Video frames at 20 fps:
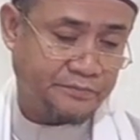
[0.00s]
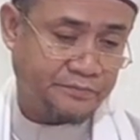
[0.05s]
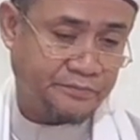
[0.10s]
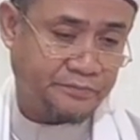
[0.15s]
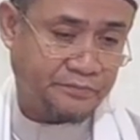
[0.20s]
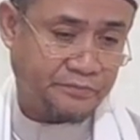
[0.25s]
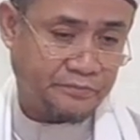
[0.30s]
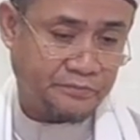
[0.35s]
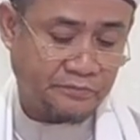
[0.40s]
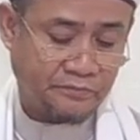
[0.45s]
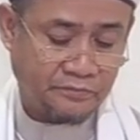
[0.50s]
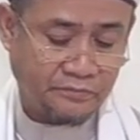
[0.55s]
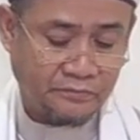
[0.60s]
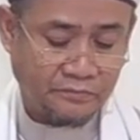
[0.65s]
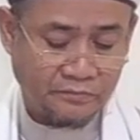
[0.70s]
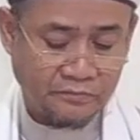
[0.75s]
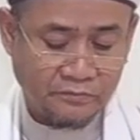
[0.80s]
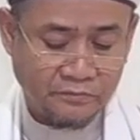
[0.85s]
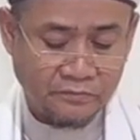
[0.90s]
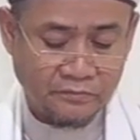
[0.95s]
Jadi dia
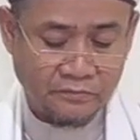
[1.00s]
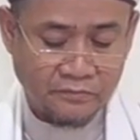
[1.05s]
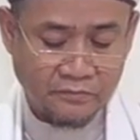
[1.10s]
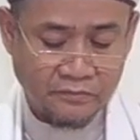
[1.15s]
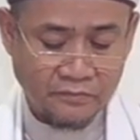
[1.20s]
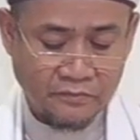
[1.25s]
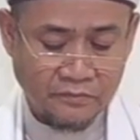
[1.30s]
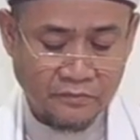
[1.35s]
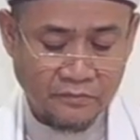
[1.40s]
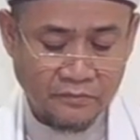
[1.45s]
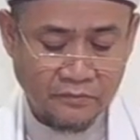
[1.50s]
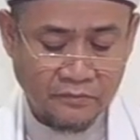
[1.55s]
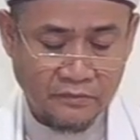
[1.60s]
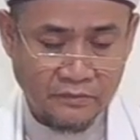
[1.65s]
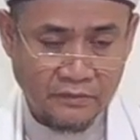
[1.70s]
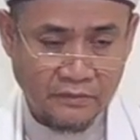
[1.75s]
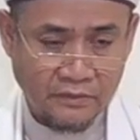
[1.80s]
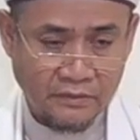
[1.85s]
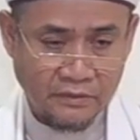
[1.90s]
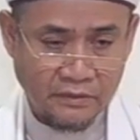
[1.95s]
umpama cahaya, umpama
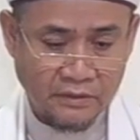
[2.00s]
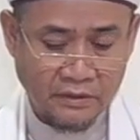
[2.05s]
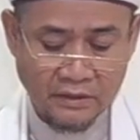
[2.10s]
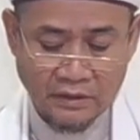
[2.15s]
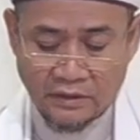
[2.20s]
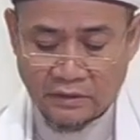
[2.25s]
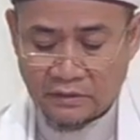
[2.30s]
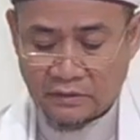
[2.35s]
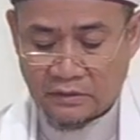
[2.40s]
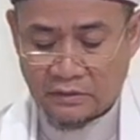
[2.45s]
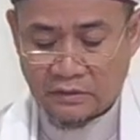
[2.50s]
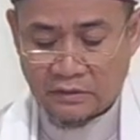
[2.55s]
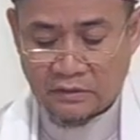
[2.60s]
kendaraan.